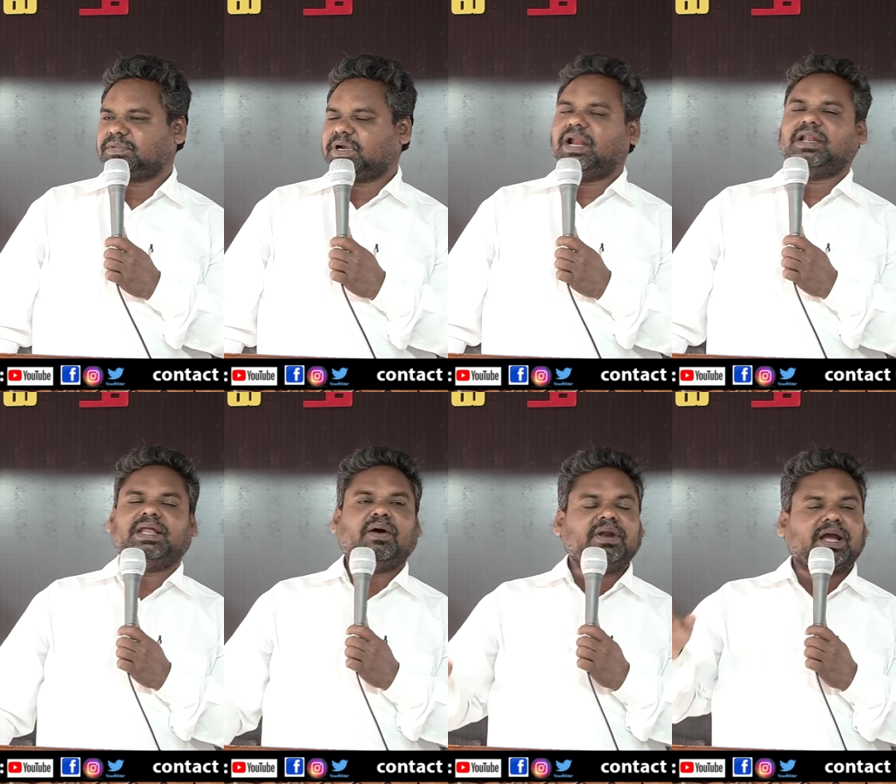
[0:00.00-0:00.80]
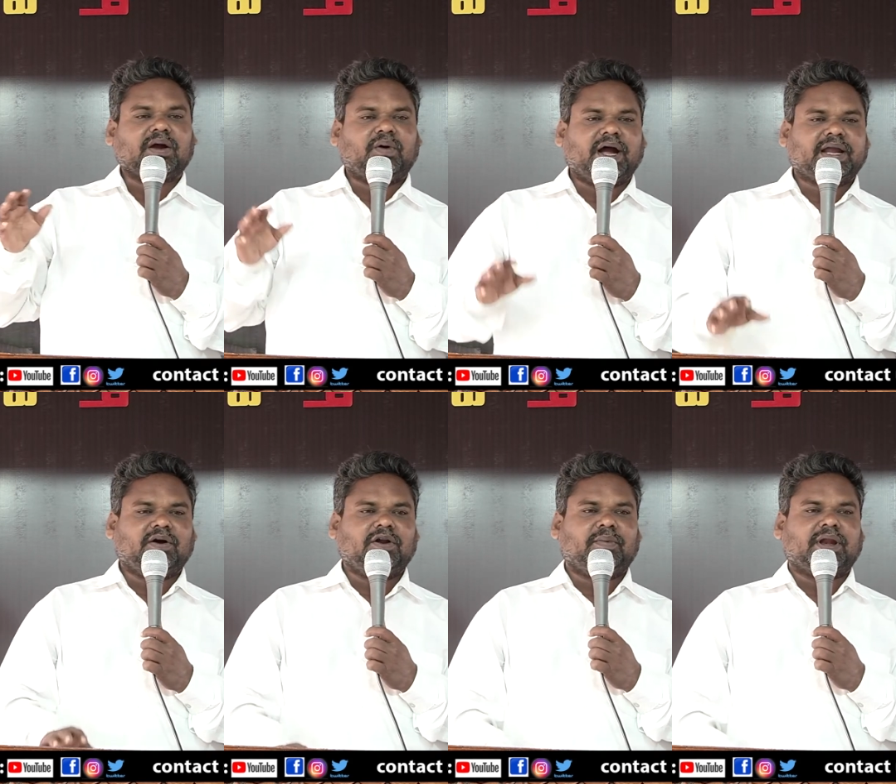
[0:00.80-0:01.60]
కానీ దేవుని యొక్క
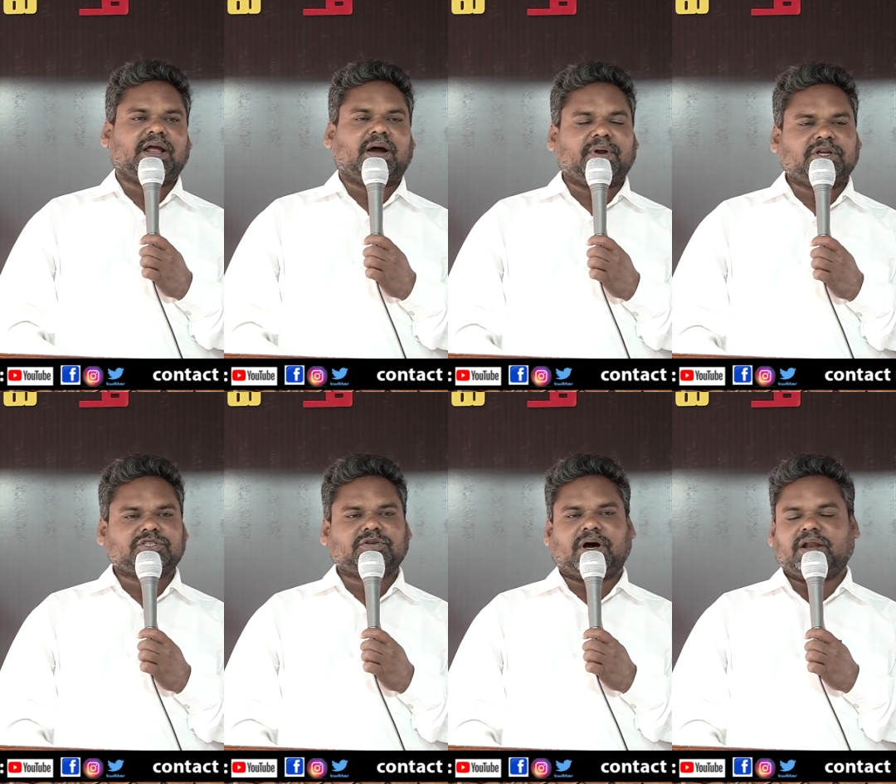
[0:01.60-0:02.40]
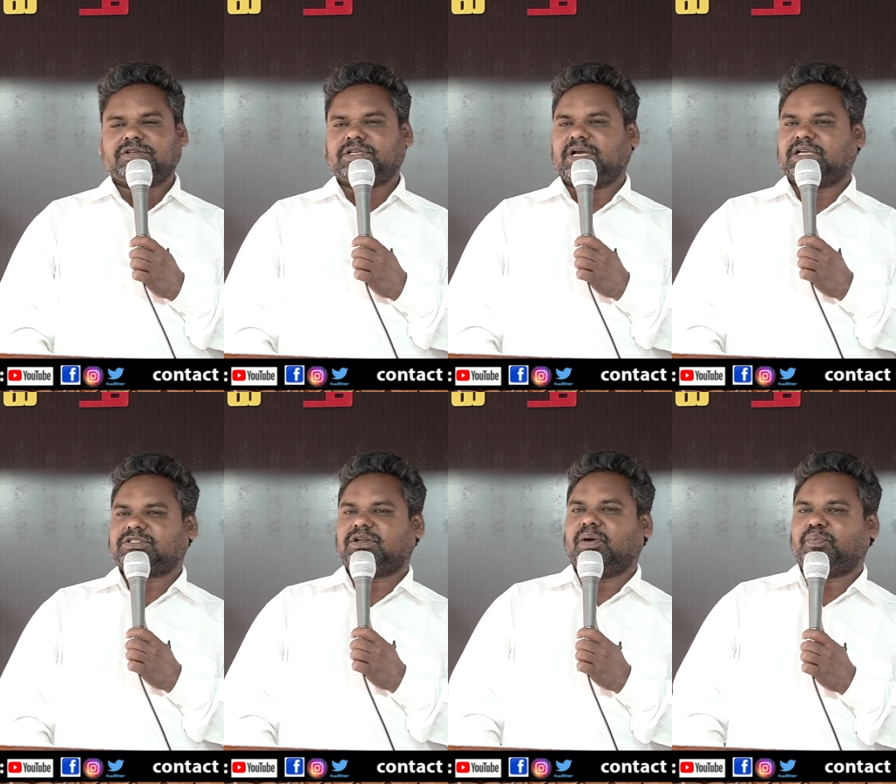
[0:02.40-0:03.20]
వాక్యంలో మనం గమనిస్తూ ఆలోచన
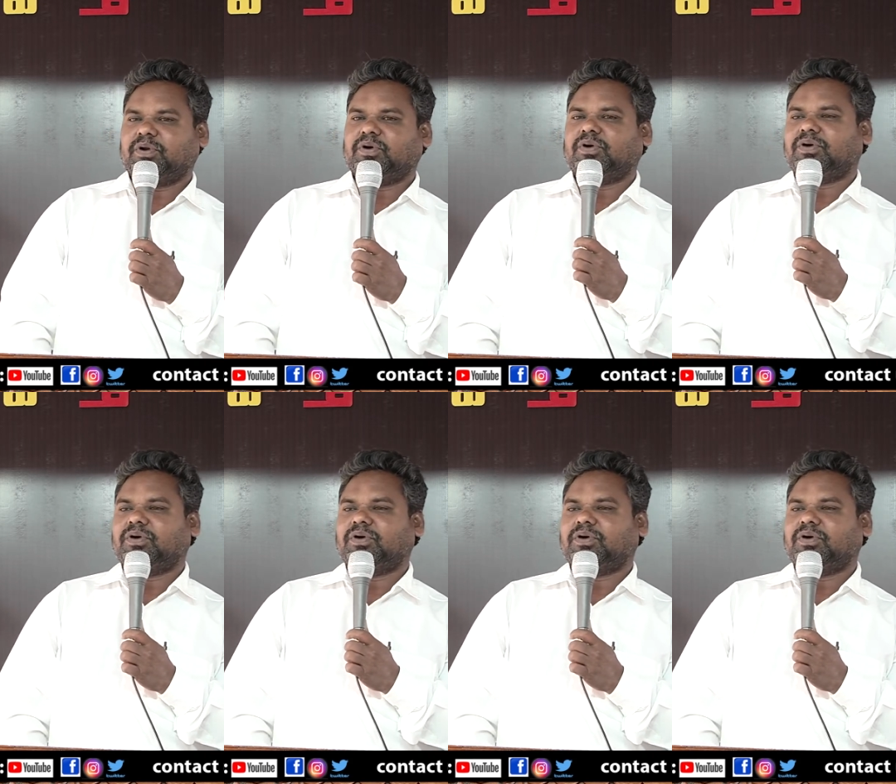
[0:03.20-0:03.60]
చేస్తున్నప్పుడు